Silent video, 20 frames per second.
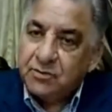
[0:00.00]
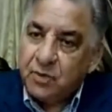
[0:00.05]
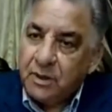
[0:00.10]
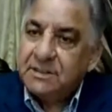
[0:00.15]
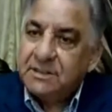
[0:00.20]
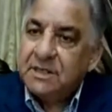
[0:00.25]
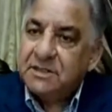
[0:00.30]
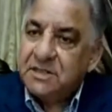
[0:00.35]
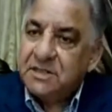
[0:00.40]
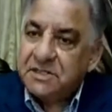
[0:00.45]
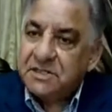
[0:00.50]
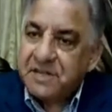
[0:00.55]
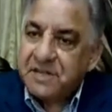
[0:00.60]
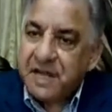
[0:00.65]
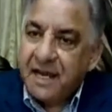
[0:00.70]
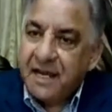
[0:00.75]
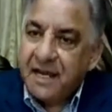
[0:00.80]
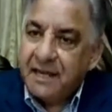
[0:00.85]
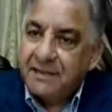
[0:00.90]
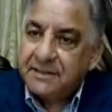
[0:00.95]
قضية
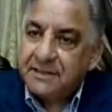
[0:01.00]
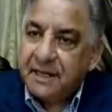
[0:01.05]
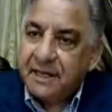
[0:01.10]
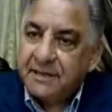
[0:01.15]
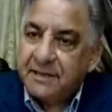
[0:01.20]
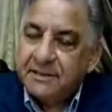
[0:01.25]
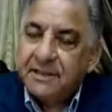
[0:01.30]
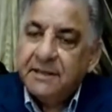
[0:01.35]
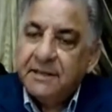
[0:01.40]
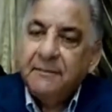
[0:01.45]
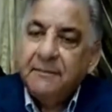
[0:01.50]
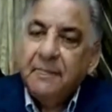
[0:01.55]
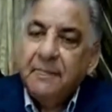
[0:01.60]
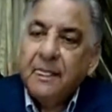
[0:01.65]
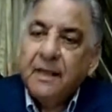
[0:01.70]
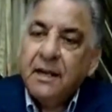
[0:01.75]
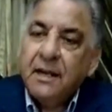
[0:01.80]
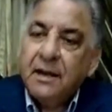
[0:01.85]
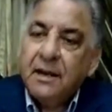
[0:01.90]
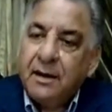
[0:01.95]
وحدة الساحات
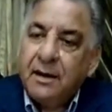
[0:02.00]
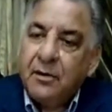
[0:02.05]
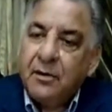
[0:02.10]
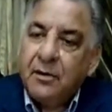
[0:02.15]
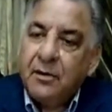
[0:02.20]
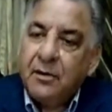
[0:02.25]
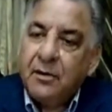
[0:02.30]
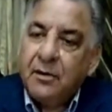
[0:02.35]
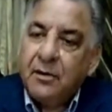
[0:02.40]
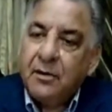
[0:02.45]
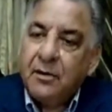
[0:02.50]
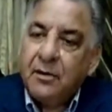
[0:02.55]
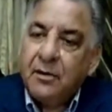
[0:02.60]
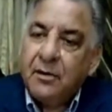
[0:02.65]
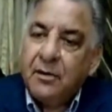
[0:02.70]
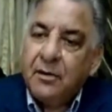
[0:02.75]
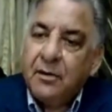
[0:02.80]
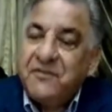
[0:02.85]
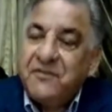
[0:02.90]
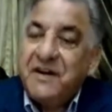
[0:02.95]
هذه آه،
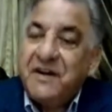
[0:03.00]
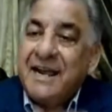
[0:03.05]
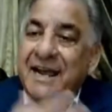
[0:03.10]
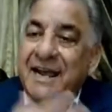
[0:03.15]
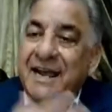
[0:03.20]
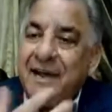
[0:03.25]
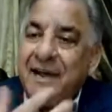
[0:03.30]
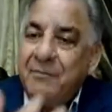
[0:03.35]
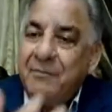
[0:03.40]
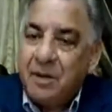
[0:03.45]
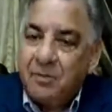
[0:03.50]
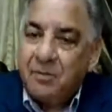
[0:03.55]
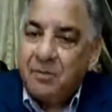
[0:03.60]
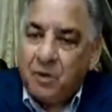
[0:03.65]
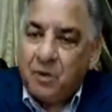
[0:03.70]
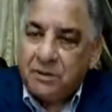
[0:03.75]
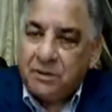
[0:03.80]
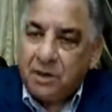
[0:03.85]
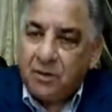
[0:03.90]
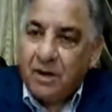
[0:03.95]

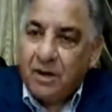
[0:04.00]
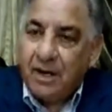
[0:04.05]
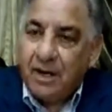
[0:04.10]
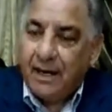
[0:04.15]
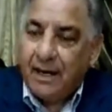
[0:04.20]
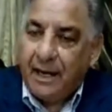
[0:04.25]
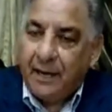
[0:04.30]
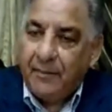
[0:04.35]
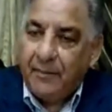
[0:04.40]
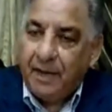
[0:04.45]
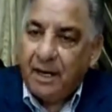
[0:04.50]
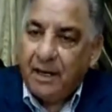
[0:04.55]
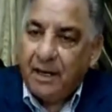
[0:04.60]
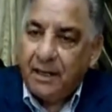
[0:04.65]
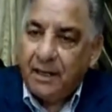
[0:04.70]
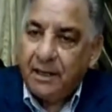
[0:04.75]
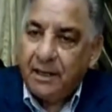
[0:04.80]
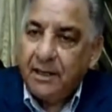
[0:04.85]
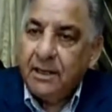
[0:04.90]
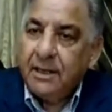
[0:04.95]
وتفريغها من محتواها
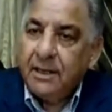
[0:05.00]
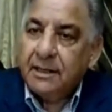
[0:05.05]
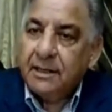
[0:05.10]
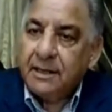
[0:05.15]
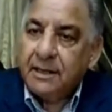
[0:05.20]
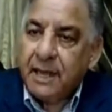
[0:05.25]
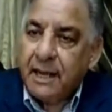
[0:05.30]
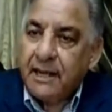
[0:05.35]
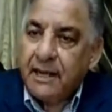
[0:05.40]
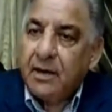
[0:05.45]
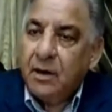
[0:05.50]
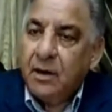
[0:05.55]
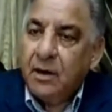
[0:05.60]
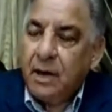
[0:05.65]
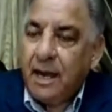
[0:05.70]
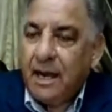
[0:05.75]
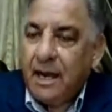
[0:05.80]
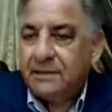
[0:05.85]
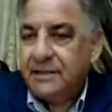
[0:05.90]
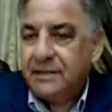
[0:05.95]
العملي
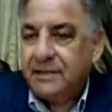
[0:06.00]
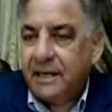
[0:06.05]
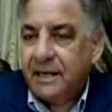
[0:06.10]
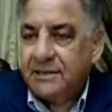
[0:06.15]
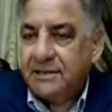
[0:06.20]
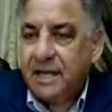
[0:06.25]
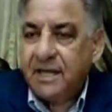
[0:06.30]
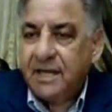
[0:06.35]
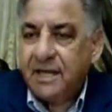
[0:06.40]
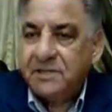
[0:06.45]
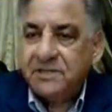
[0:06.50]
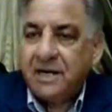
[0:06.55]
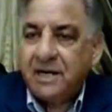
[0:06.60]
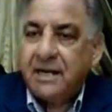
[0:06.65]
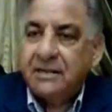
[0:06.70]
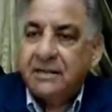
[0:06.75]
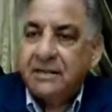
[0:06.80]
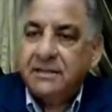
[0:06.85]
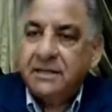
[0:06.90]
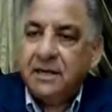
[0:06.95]
كان أحد
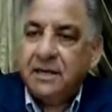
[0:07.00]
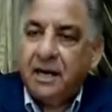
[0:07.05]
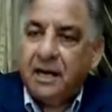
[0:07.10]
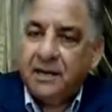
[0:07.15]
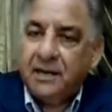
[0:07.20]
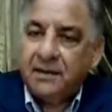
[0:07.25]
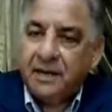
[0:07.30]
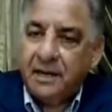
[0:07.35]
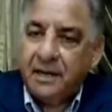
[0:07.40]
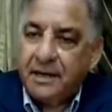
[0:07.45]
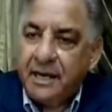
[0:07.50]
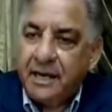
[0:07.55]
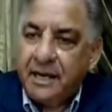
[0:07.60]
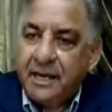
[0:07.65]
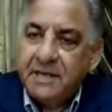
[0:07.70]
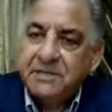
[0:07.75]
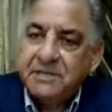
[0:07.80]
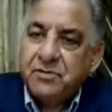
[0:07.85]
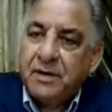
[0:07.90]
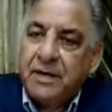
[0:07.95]
النتائج التي لاحظها
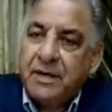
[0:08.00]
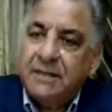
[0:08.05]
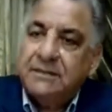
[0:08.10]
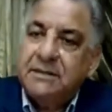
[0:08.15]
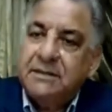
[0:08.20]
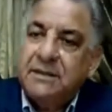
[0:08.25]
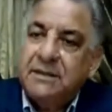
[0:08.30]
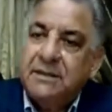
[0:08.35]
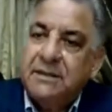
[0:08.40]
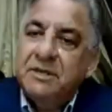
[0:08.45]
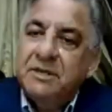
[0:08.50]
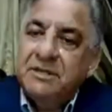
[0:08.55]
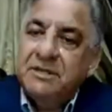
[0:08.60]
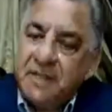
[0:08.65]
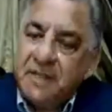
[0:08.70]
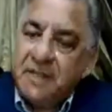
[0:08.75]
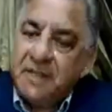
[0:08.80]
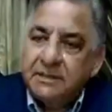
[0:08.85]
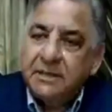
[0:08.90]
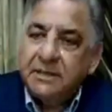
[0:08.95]
الناس والتي
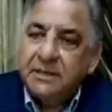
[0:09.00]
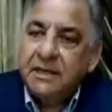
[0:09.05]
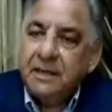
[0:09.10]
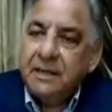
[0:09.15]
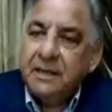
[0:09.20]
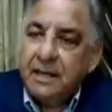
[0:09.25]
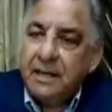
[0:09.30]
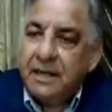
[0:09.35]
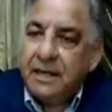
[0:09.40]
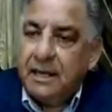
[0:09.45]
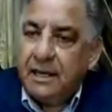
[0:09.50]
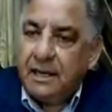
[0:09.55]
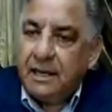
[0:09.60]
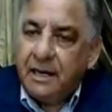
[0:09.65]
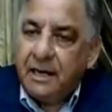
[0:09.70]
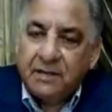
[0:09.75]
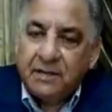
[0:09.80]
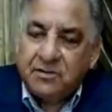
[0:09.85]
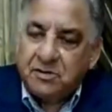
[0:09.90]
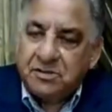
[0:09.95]
بالتأكيد
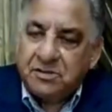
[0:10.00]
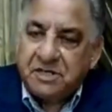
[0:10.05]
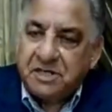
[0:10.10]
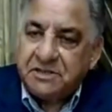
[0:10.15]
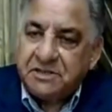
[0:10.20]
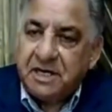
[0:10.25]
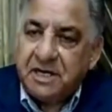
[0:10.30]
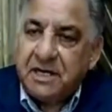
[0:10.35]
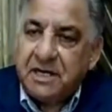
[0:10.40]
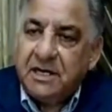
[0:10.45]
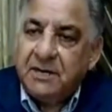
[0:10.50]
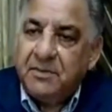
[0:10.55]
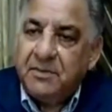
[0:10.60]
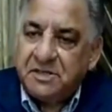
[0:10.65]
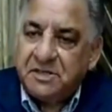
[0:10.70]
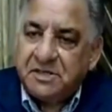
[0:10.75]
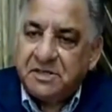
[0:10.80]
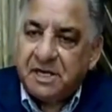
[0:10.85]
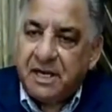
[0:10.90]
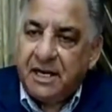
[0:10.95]
آه، لا
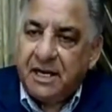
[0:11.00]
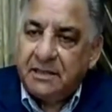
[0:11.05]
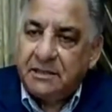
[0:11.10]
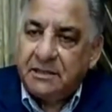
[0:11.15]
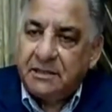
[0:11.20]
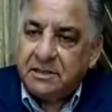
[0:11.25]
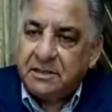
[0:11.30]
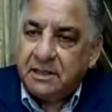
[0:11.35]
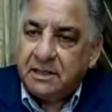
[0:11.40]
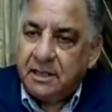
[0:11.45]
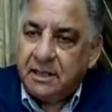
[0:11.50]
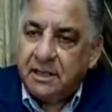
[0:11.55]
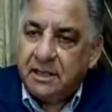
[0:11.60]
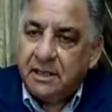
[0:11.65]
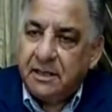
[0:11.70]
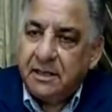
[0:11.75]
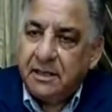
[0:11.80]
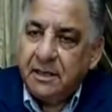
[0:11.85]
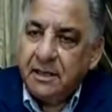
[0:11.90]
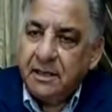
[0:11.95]
تسجل لمصلحة
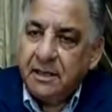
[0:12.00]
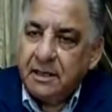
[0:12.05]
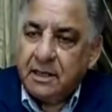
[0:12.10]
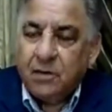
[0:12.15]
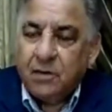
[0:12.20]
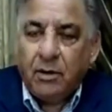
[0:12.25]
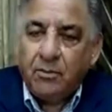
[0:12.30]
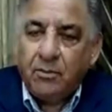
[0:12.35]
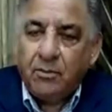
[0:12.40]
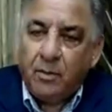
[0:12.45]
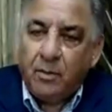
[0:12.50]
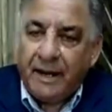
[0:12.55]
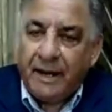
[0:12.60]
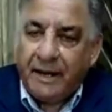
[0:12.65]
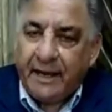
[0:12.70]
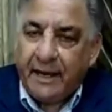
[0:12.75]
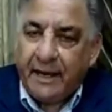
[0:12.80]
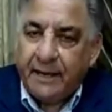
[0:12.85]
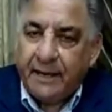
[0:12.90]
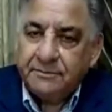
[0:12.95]
آه، قوى
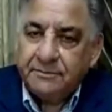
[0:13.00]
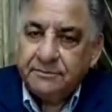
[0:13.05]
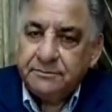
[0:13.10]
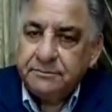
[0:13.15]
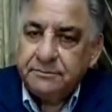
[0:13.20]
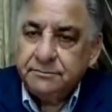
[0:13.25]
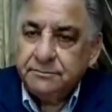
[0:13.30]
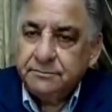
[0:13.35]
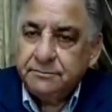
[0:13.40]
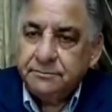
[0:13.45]
الممانعة